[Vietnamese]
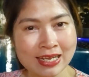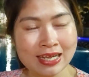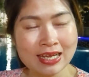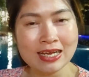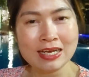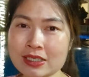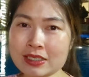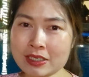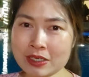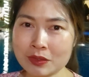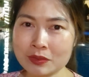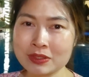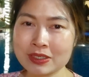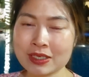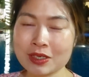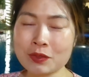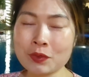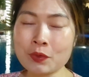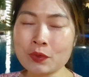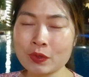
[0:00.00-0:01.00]
Có rất nhiều những
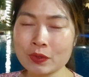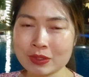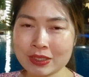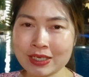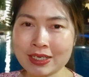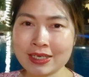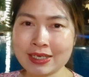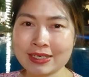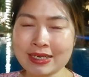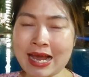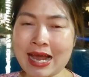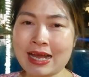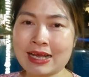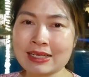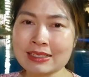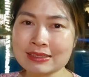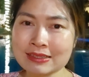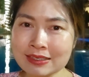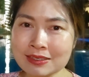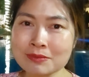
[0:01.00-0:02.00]
cái khu đô thị
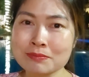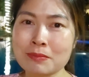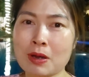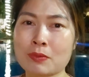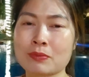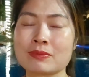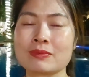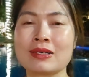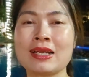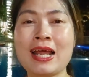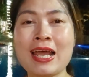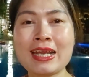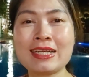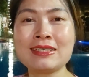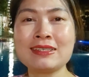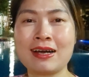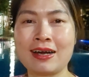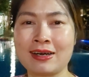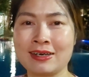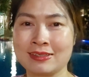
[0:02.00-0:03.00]
đã từng mọc
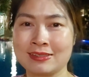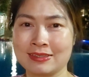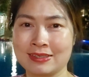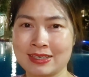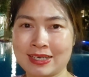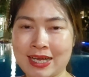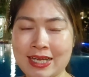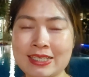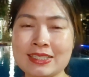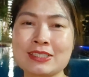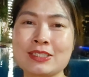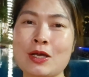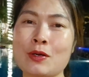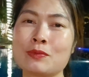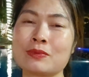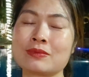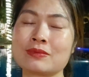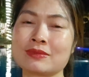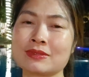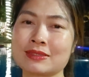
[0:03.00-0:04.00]
lên ở ngay
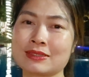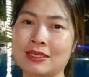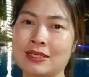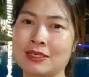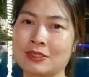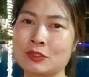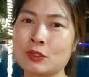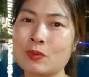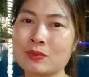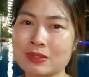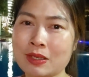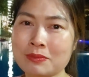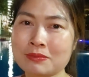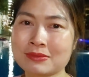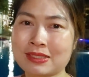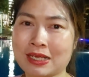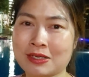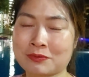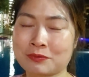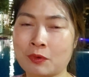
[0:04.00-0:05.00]
trong trung
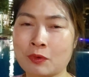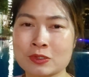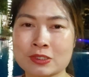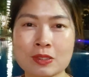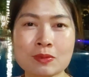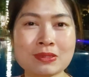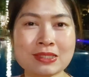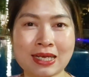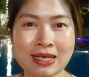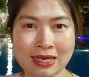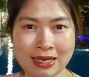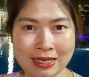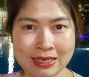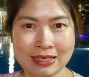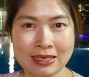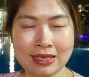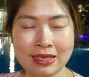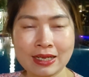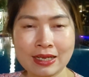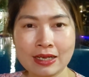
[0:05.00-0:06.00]
tâm thành phố Sóc Trăng này.